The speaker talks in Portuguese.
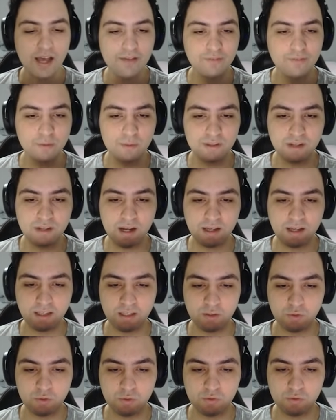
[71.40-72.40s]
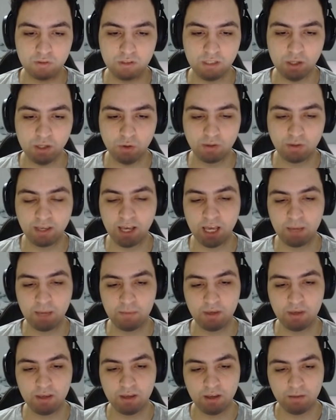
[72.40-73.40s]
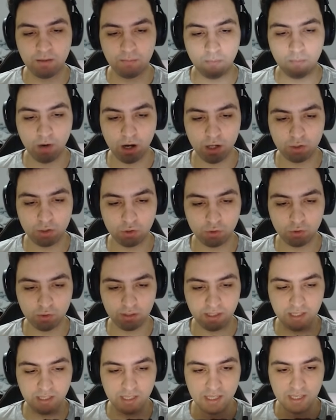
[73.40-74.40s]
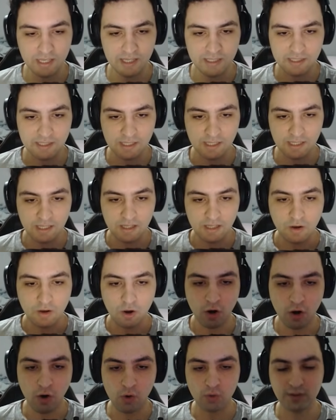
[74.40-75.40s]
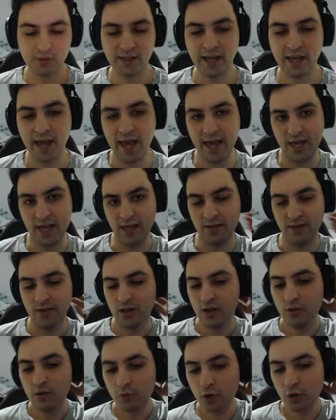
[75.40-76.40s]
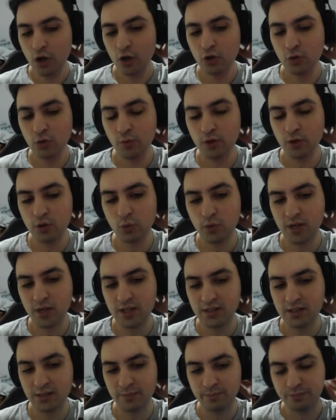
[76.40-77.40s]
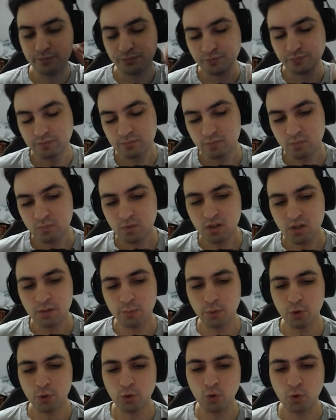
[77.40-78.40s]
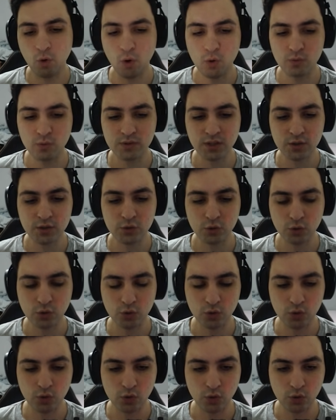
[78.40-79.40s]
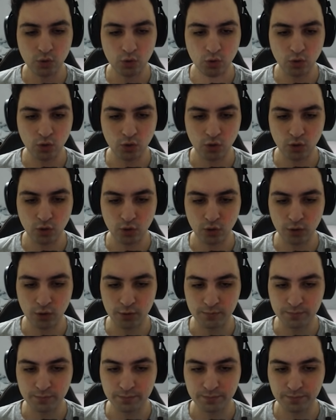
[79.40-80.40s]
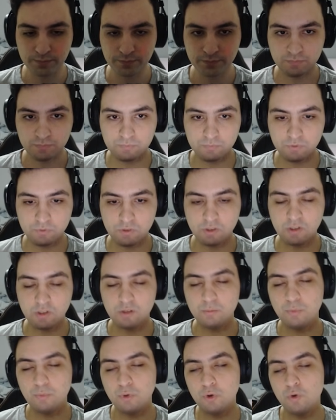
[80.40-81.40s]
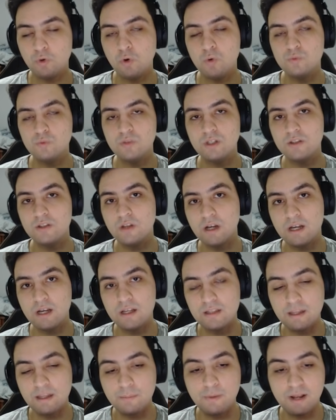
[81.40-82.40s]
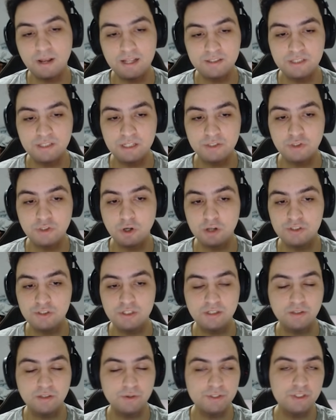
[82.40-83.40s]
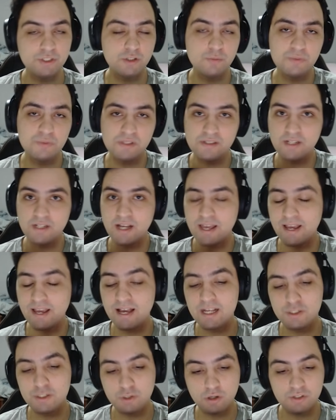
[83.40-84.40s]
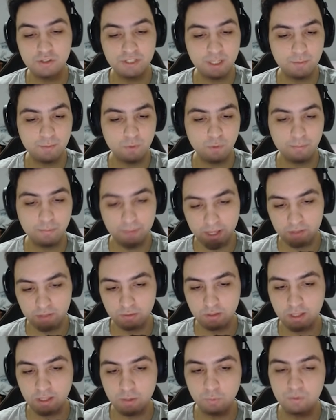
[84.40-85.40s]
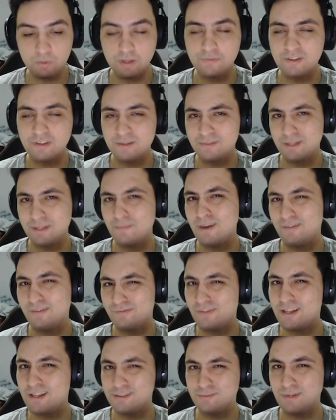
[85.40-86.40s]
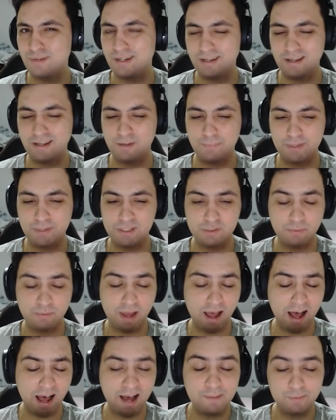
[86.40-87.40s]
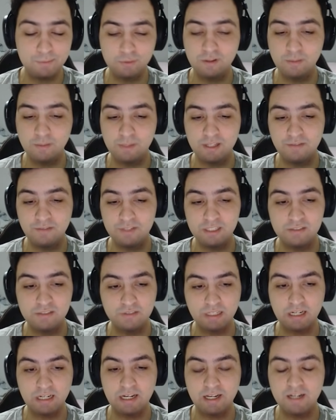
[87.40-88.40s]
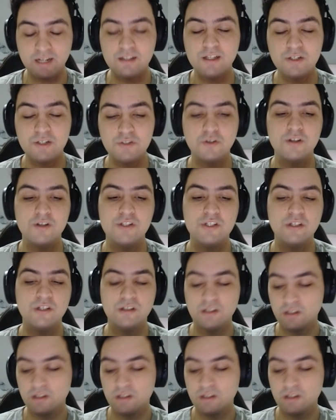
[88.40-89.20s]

vamos entrar aqui no New Game, modo Easy, Ok. Eu coloco no modo easy por conta do... Por conta da, da bala da Shotgun. Então a gente não precisa carregar a Shotgun em momento nenhum. Daí fica muito mais fácil, mais legal pra gente, mais rápido também, na vez de a gente ficar carregando a Shotgun.